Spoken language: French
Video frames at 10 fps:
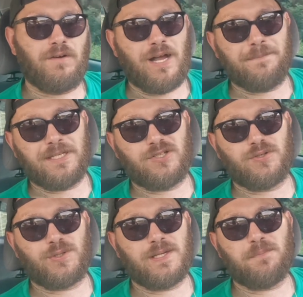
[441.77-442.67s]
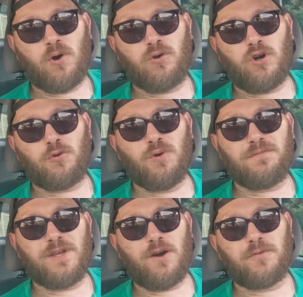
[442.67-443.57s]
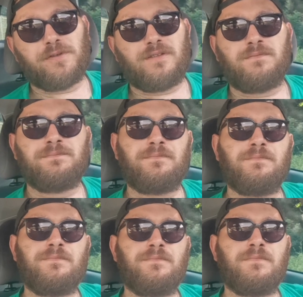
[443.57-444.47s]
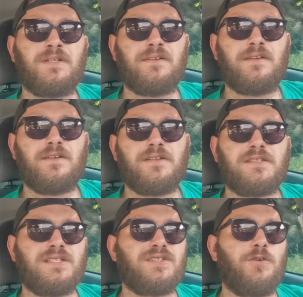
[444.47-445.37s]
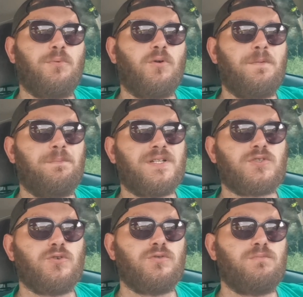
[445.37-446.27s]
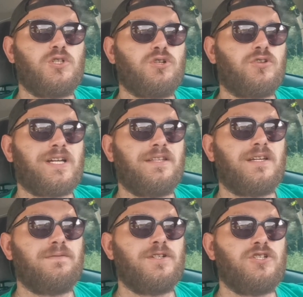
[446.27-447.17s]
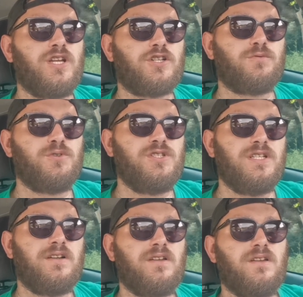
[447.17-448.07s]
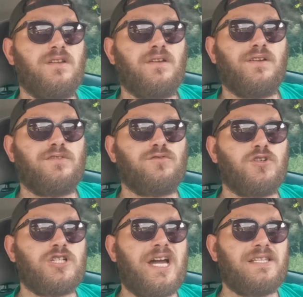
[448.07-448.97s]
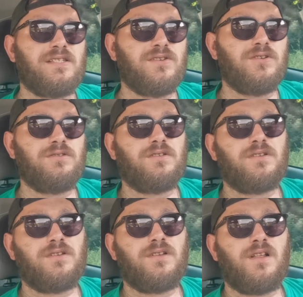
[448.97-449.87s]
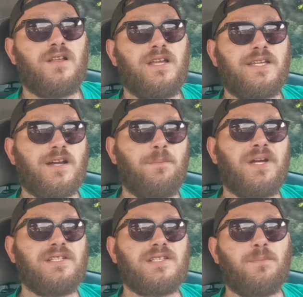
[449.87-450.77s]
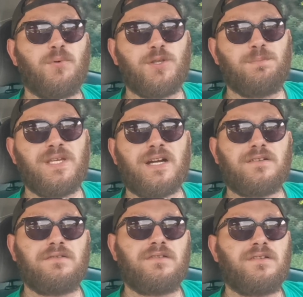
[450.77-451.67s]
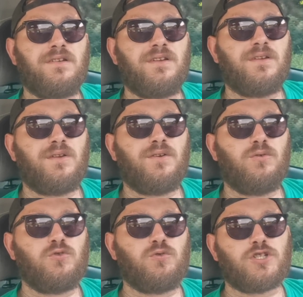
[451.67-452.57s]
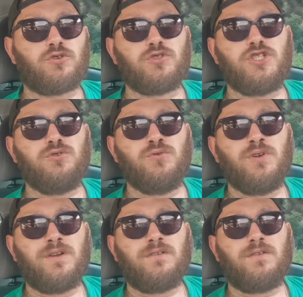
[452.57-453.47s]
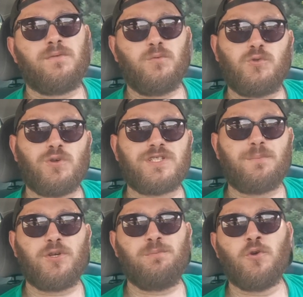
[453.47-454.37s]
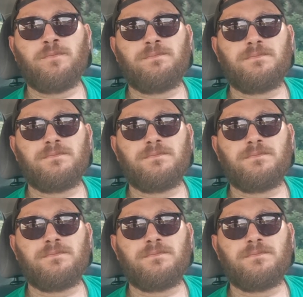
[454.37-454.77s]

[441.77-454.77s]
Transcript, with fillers: Ouais, mais je sais pas encore quoi faire en fait. C'est ça le problème parce que je suis en train de réfléchir, je me dis, soit j'arrête ça et qu'après ça peut être pire, ou soit je continue, ou soit ça peut être mieux.